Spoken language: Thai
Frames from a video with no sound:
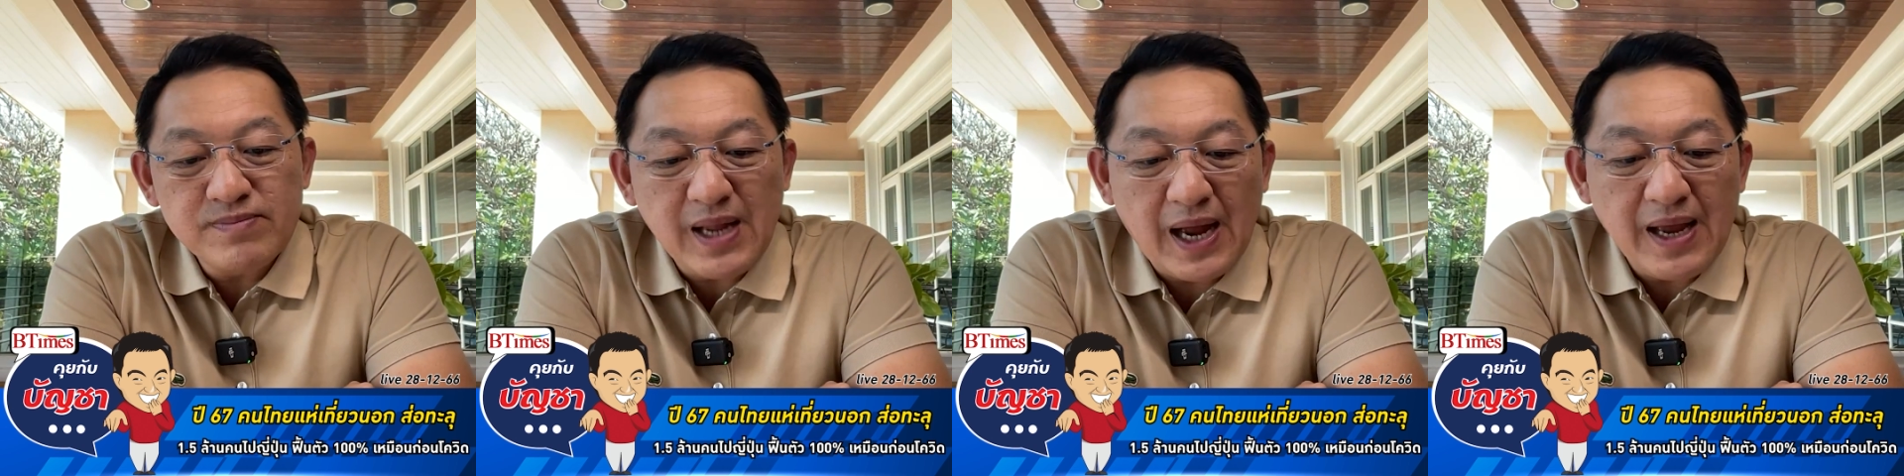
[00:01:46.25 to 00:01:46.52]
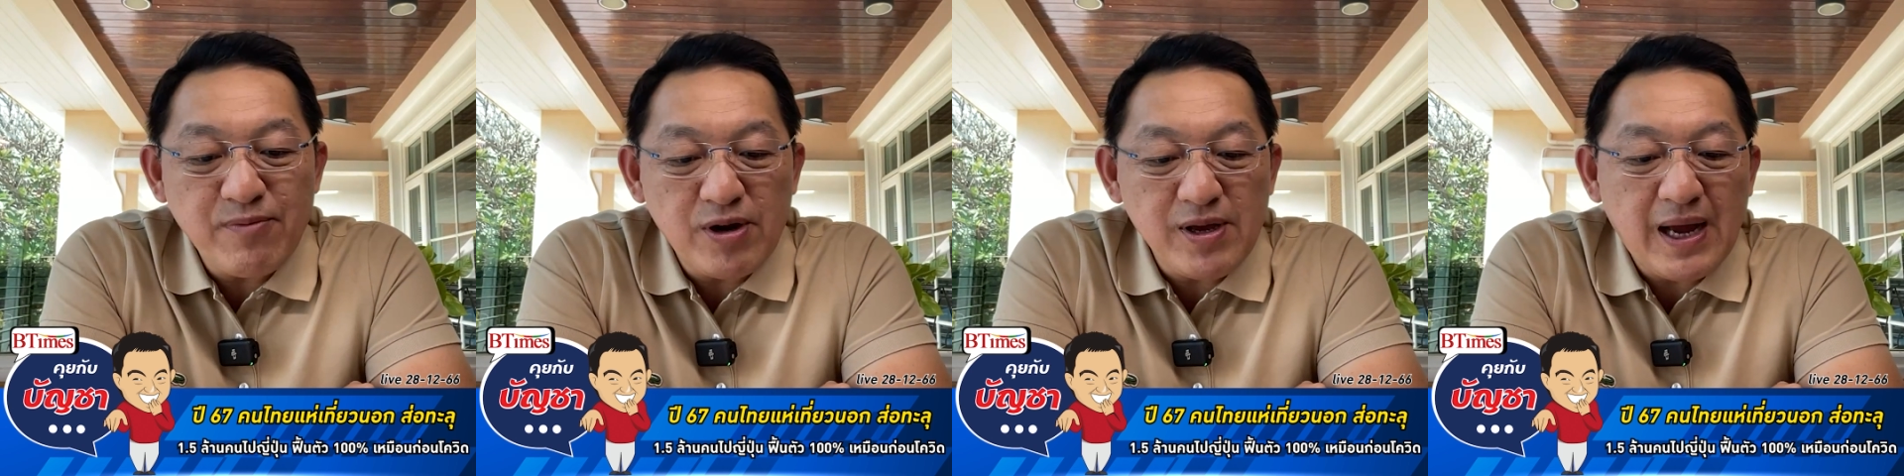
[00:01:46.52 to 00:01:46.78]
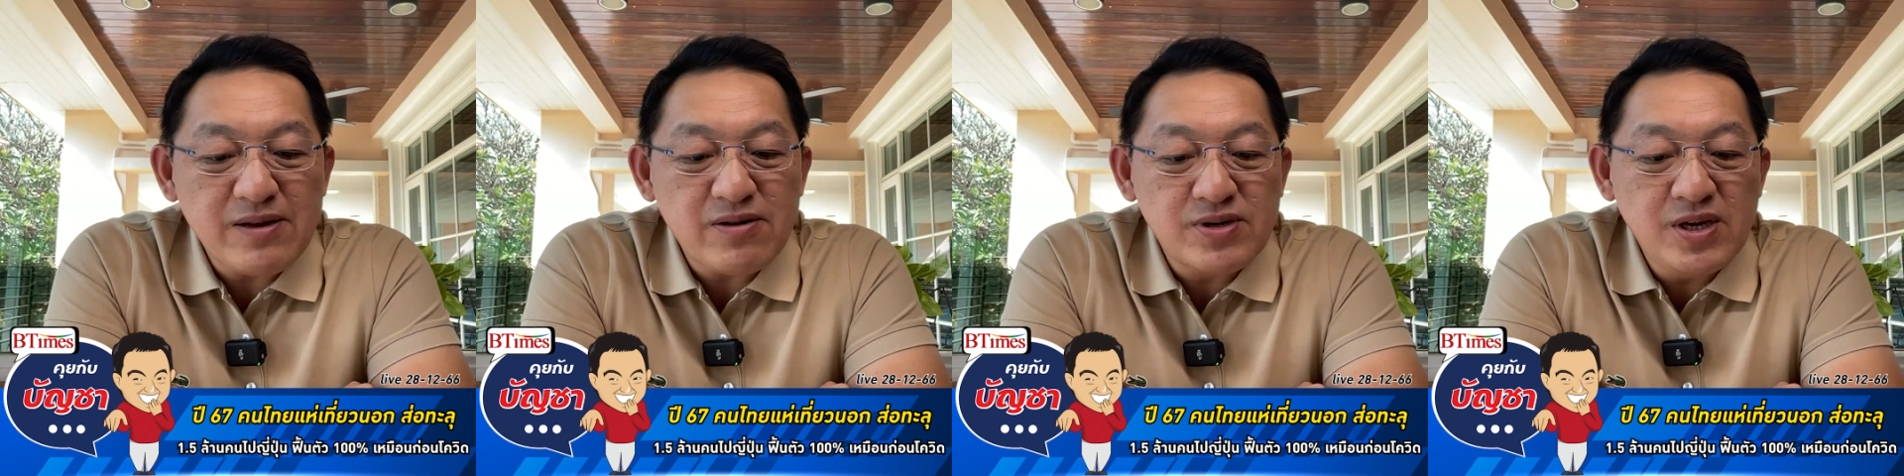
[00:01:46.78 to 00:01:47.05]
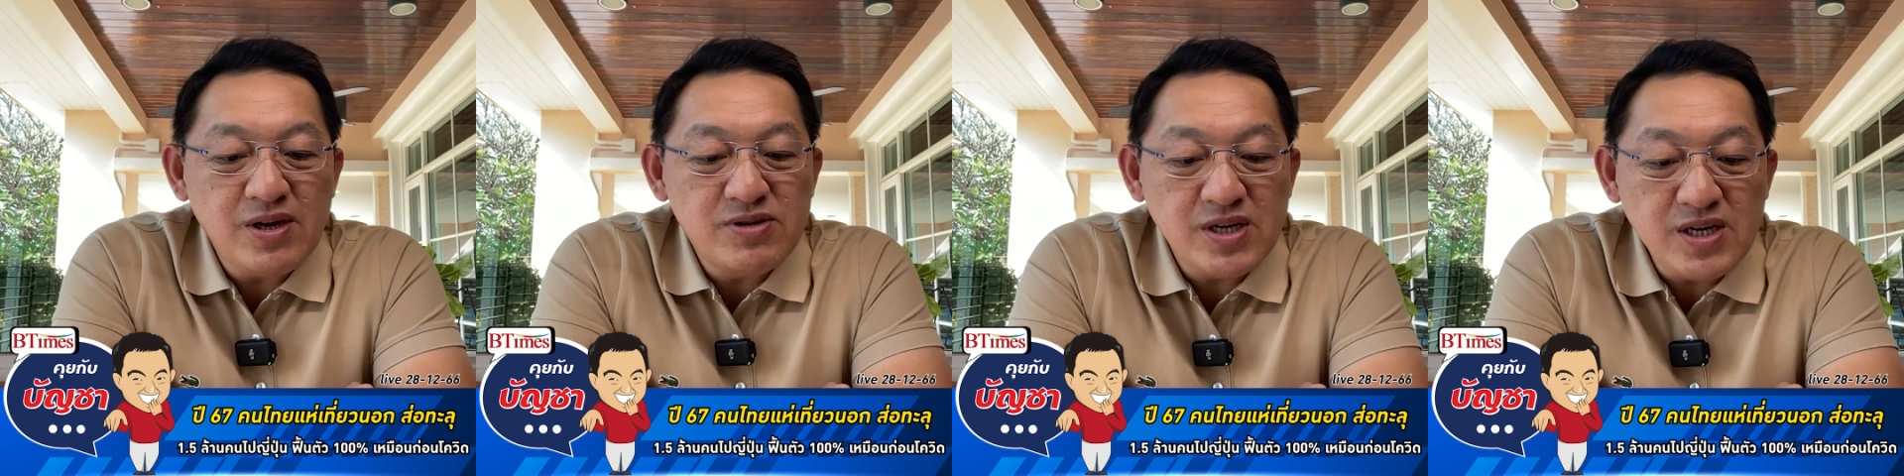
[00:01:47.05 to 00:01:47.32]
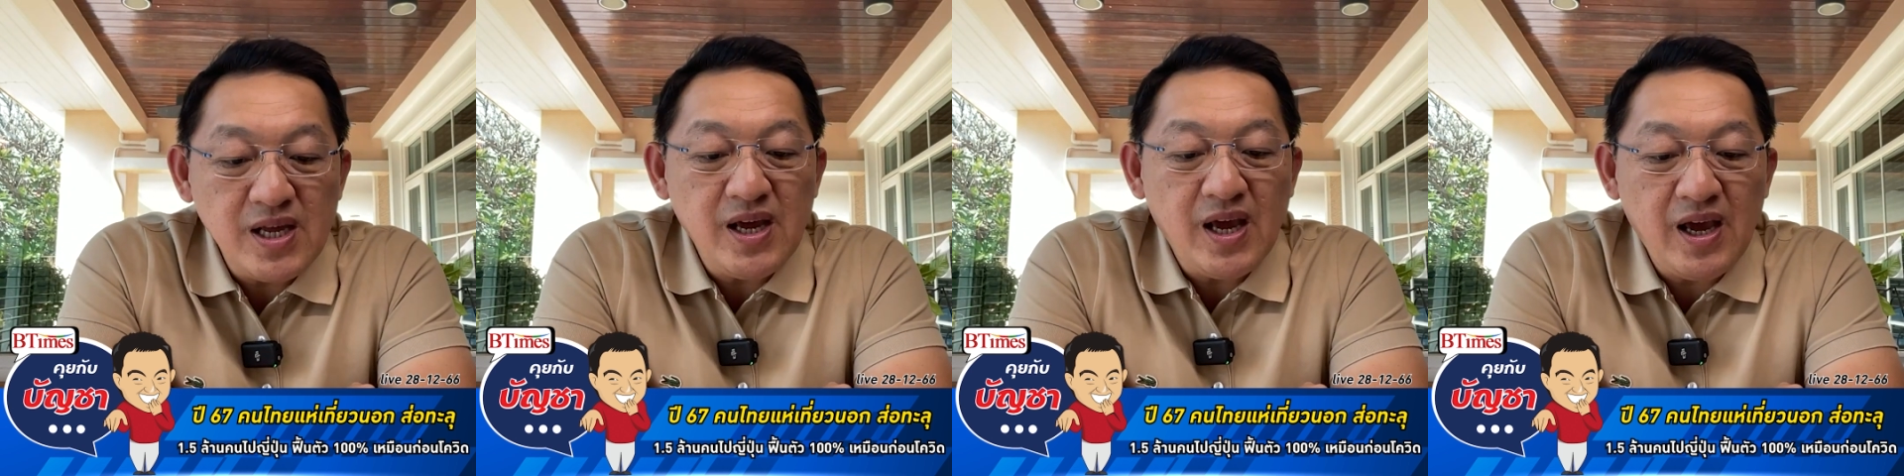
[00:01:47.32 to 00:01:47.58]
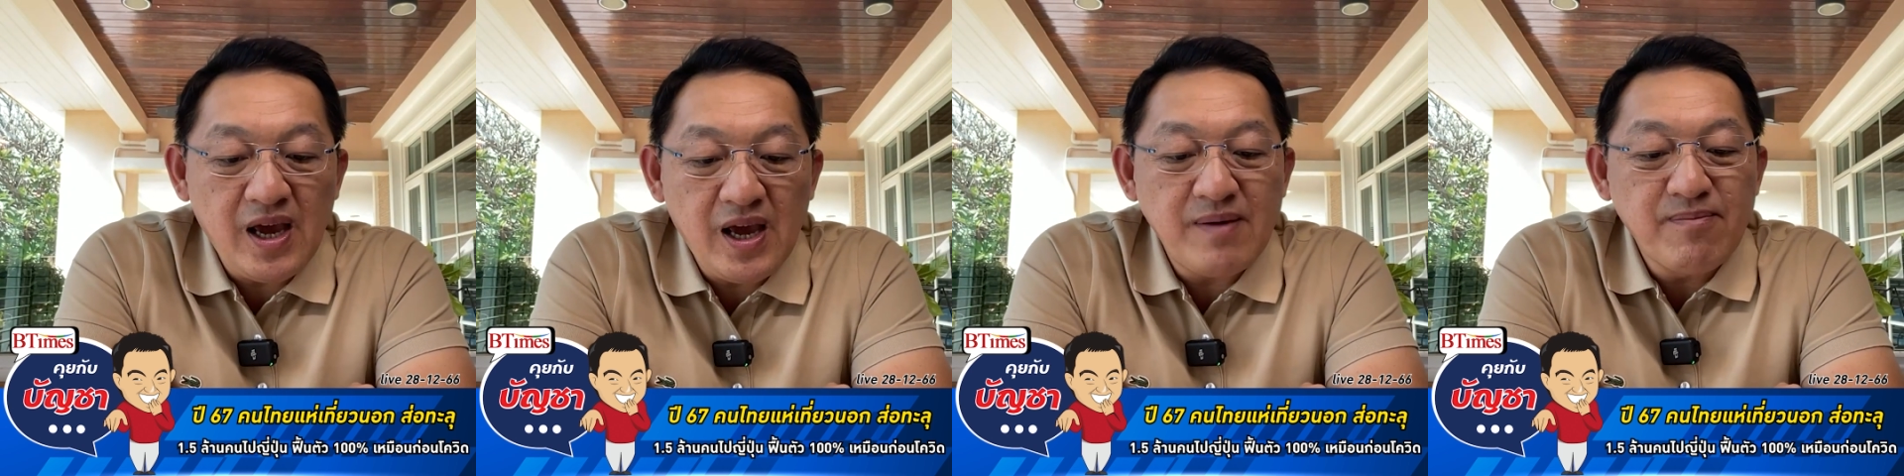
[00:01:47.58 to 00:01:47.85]
ไทยบริการท่องเที่ยว
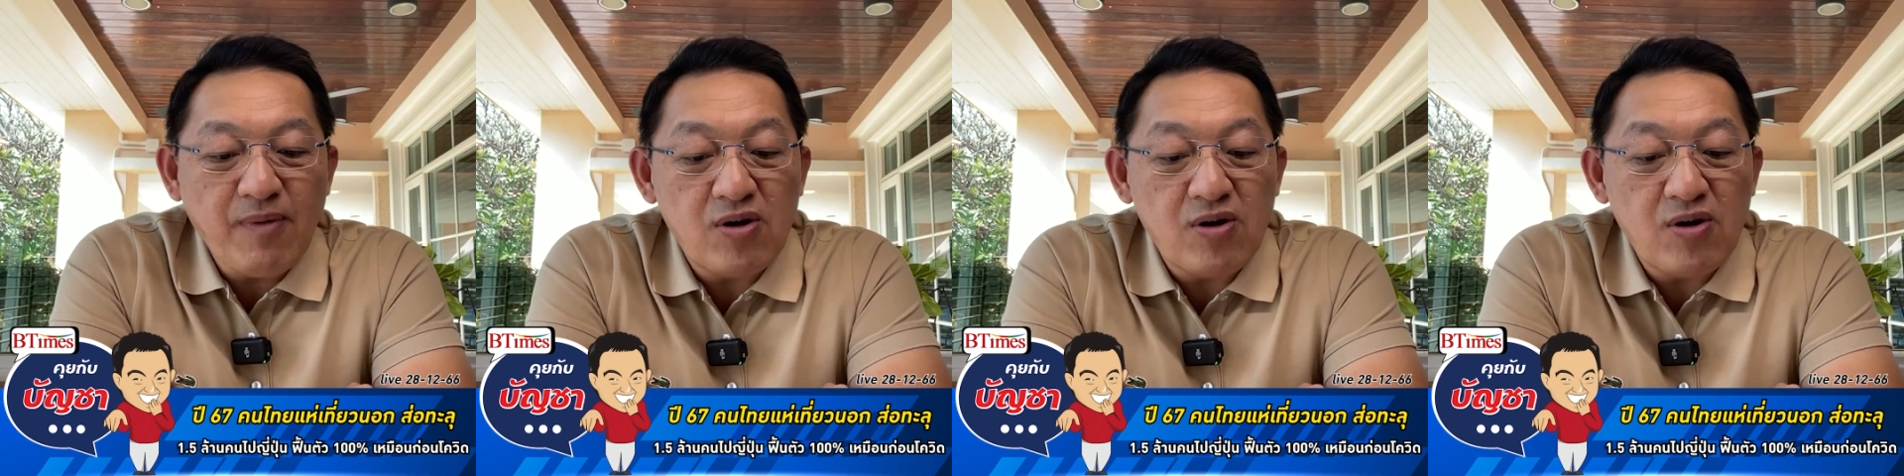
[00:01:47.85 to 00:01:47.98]
TTAA